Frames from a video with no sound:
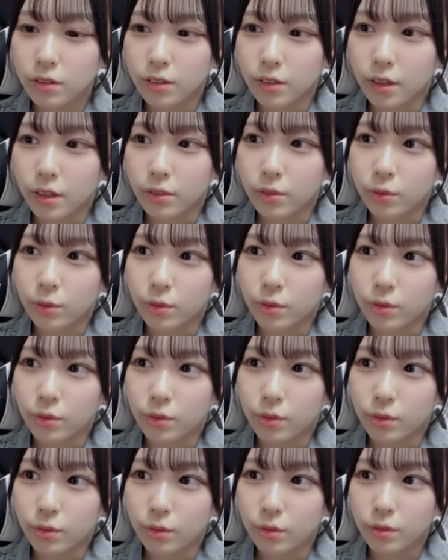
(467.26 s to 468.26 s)
あ
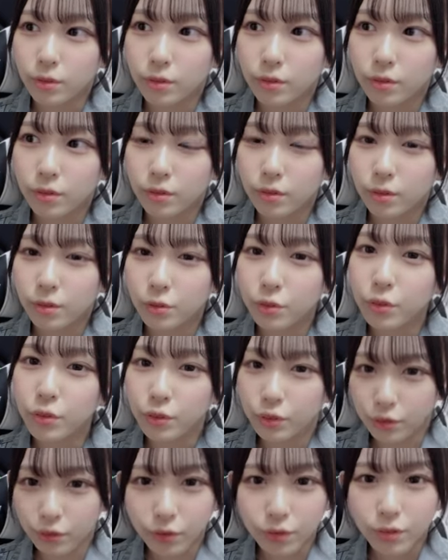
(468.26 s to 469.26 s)
の
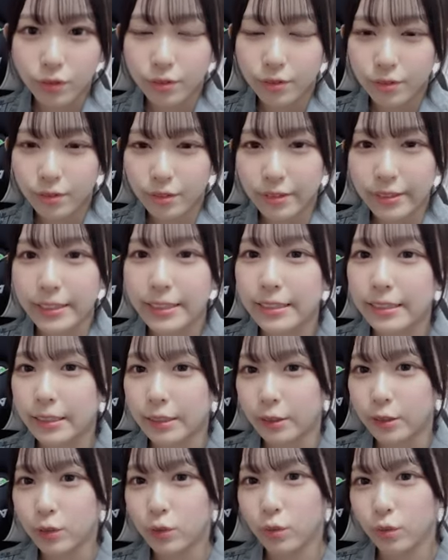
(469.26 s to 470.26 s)
服着て
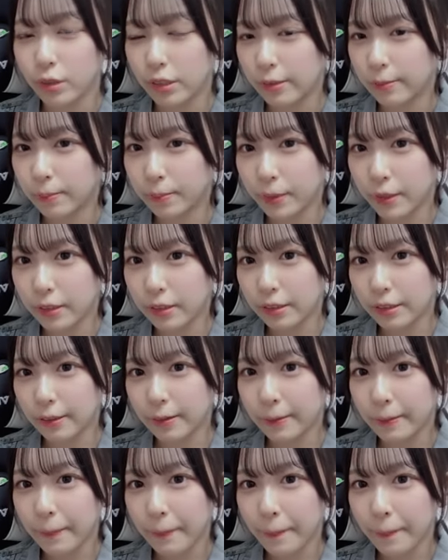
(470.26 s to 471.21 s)
る人がいっぱいいた